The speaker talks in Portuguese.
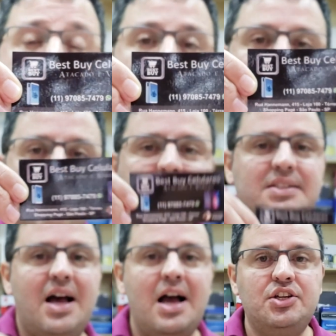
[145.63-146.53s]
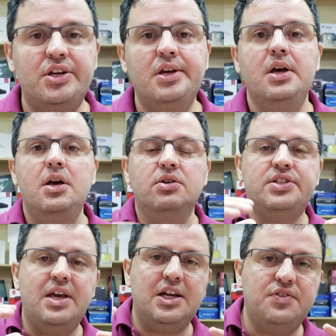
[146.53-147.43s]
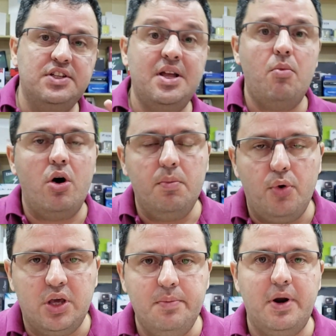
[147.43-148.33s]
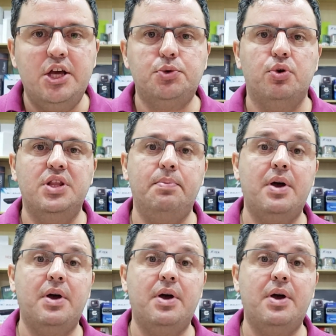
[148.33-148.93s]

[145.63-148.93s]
Manda mensagem. Eu sei que às vezes demora um pouquinho para responder,